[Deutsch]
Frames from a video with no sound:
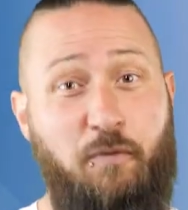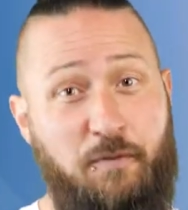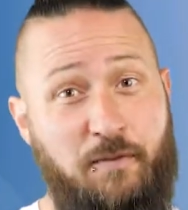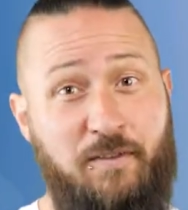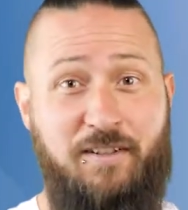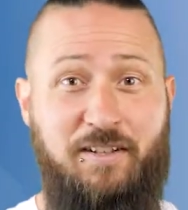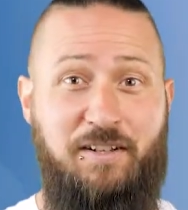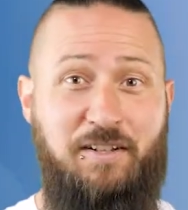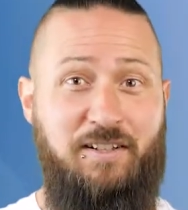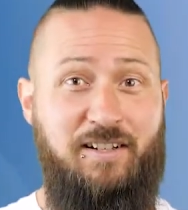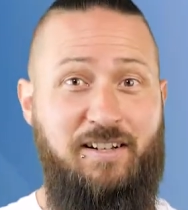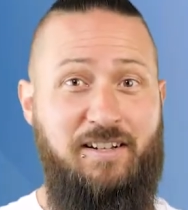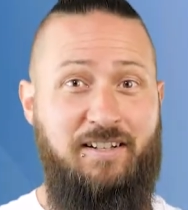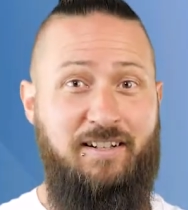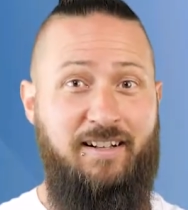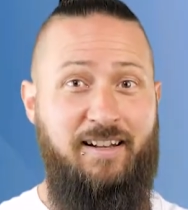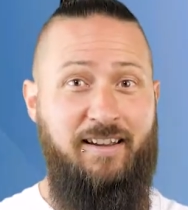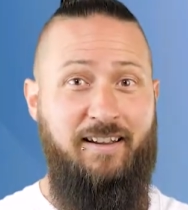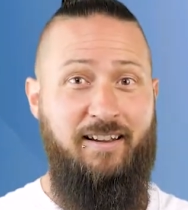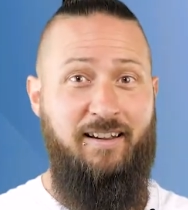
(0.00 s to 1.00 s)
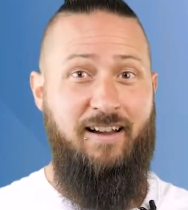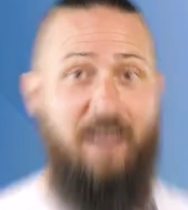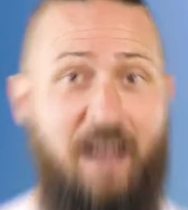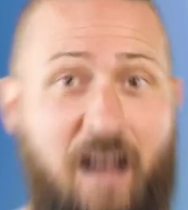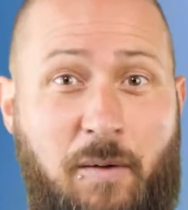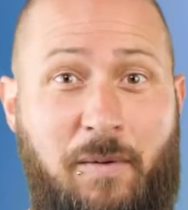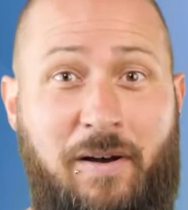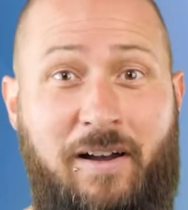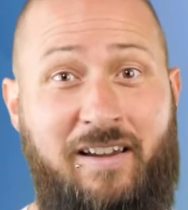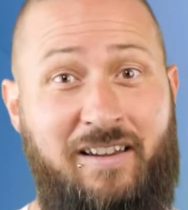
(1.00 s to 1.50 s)
offensichtlich klingen,
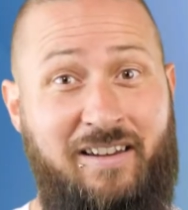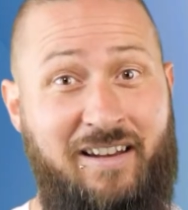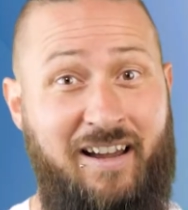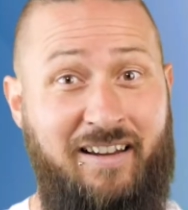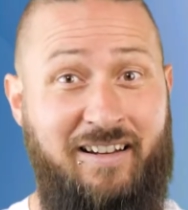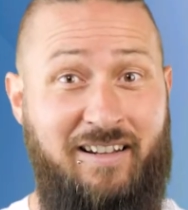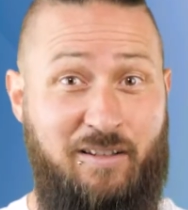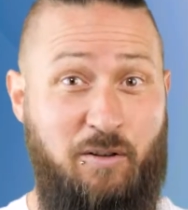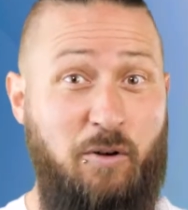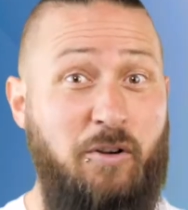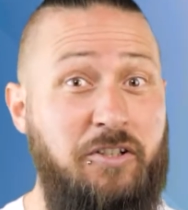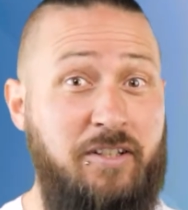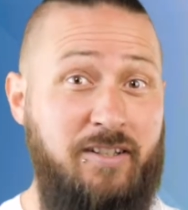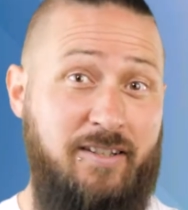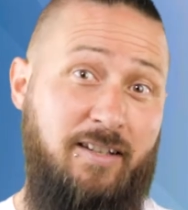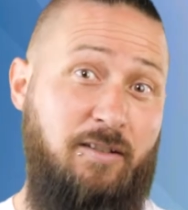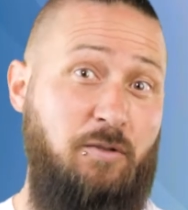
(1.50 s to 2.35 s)
aber in einer solchen